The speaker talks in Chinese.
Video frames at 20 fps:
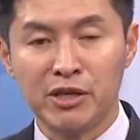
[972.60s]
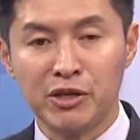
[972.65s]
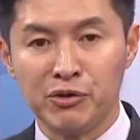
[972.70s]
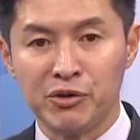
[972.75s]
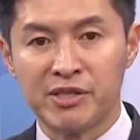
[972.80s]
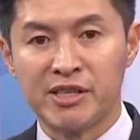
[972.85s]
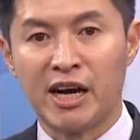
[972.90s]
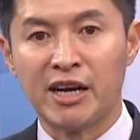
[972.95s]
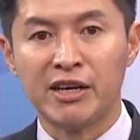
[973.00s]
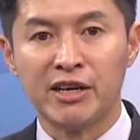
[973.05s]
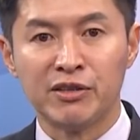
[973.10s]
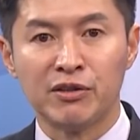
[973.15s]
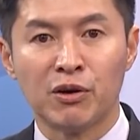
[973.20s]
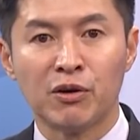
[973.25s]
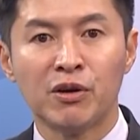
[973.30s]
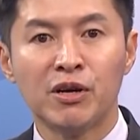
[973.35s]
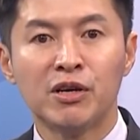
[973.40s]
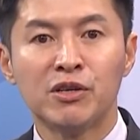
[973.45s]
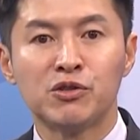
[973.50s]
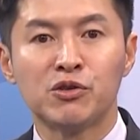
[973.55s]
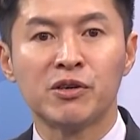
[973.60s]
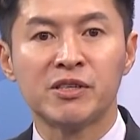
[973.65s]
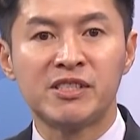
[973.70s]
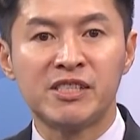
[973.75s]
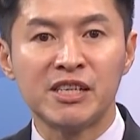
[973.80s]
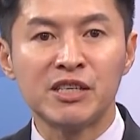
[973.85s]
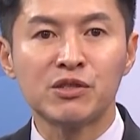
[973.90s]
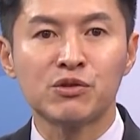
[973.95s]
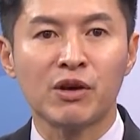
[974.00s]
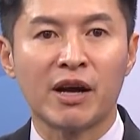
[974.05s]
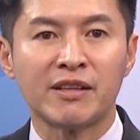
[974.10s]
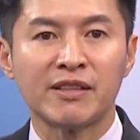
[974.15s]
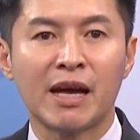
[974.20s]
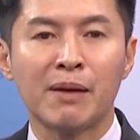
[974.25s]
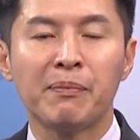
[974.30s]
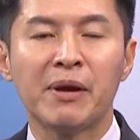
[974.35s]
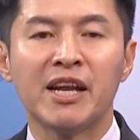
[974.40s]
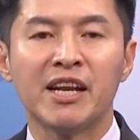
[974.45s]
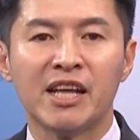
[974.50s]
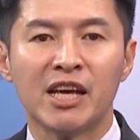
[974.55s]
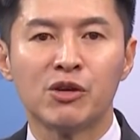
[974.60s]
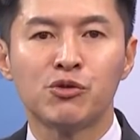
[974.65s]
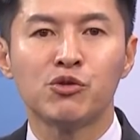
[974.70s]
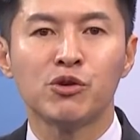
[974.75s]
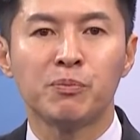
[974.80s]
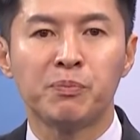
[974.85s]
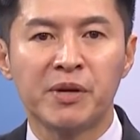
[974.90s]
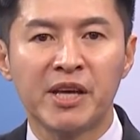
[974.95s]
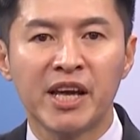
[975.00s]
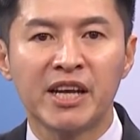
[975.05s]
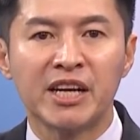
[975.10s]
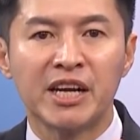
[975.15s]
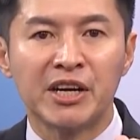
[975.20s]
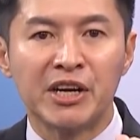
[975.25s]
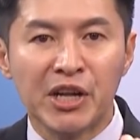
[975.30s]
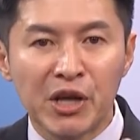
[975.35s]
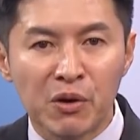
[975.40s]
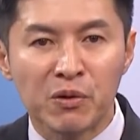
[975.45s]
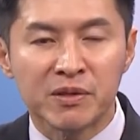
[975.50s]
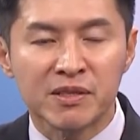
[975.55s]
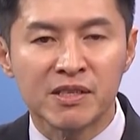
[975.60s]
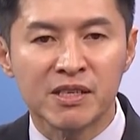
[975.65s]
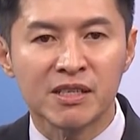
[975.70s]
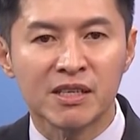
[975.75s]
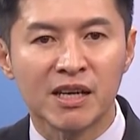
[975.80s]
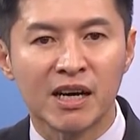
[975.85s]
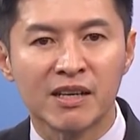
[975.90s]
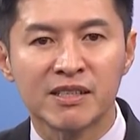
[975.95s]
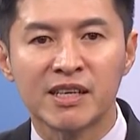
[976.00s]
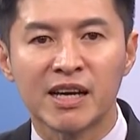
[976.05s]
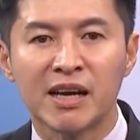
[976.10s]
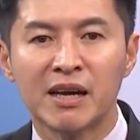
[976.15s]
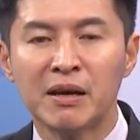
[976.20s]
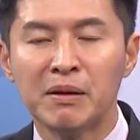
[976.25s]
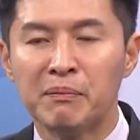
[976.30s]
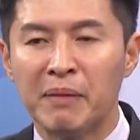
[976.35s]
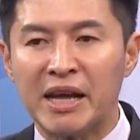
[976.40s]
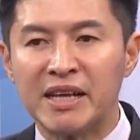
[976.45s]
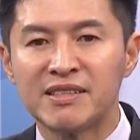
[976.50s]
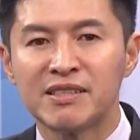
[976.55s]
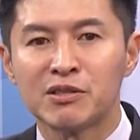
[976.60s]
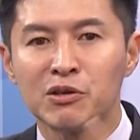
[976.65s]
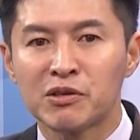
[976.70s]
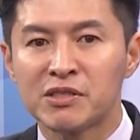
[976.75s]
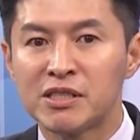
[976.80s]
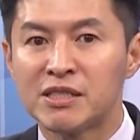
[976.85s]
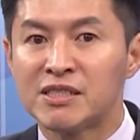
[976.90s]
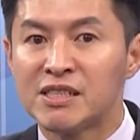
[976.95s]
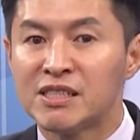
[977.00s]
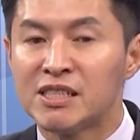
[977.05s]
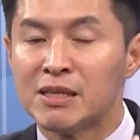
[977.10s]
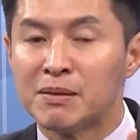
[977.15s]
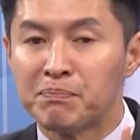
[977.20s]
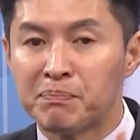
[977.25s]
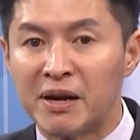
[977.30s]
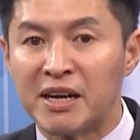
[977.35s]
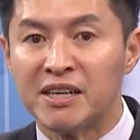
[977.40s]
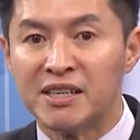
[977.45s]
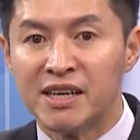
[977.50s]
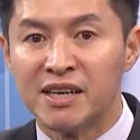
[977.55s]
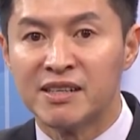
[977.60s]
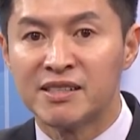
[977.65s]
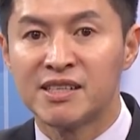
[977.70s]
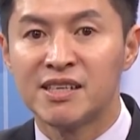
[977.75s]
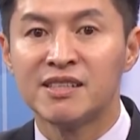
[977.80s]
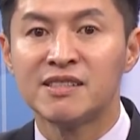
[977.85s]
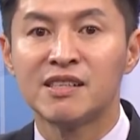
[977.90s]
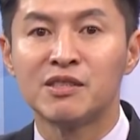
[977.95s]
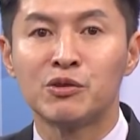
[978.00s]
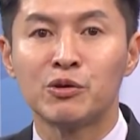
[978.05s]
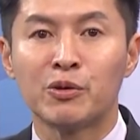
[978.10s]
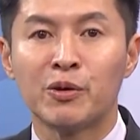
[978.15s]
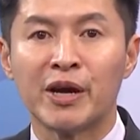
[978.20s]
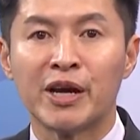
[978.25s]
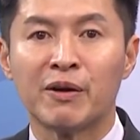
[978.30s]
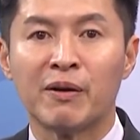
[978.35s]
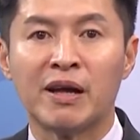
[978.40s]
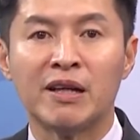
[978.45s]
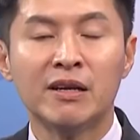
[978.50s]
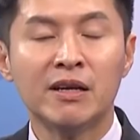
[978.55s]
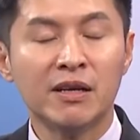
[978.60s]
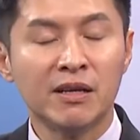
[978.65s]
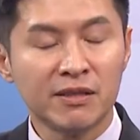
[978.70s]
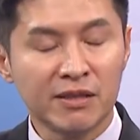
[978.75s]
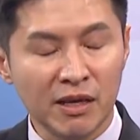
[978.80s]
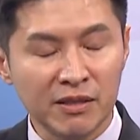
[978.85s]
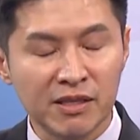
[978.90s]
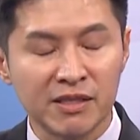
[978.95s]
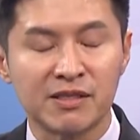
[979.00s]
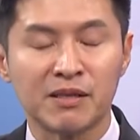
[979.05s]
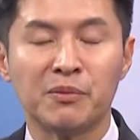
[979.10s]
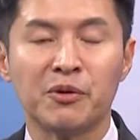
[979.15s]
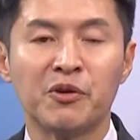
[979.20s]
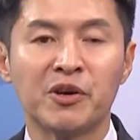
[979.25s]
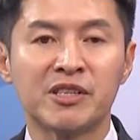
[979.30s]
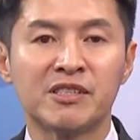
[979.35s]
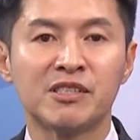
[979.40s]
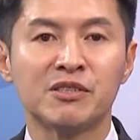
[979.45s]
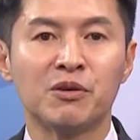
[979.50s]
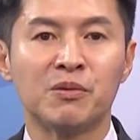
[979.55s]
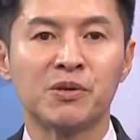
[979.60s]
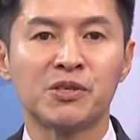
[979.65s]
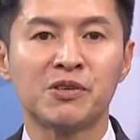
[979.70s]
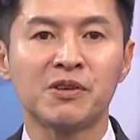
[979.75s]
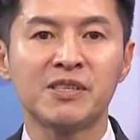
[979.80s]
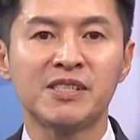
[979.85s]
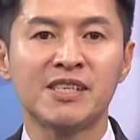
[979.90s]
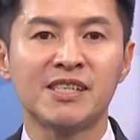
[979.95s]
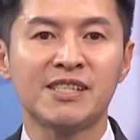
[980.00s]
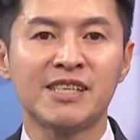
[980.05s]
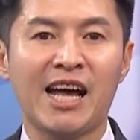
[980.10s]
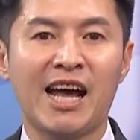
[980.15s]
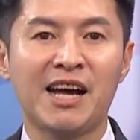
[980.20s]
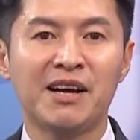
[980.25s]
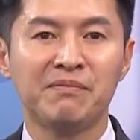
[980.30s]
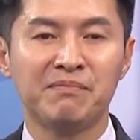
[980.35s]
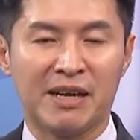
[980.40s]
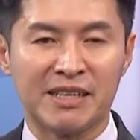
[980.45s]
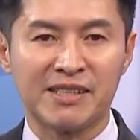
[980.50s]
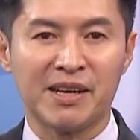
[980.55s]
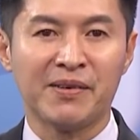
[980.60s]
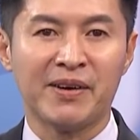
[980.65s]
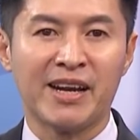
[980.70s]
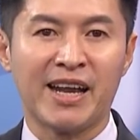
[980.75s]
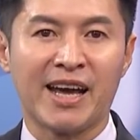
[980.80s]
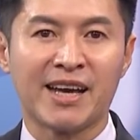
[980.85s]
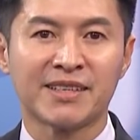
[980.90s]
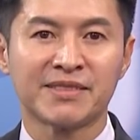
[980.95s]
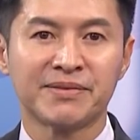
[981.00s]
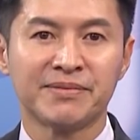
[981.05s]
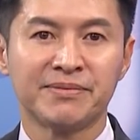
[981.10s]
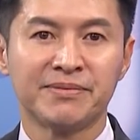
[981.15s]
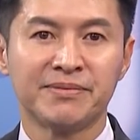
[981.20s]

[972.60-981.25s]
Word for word: 面的女强人哦，就经传她被连续骗了六次，而且每次都是自己本人亲自去汇款。 到底怎么回事？我们休息一下，马上回来。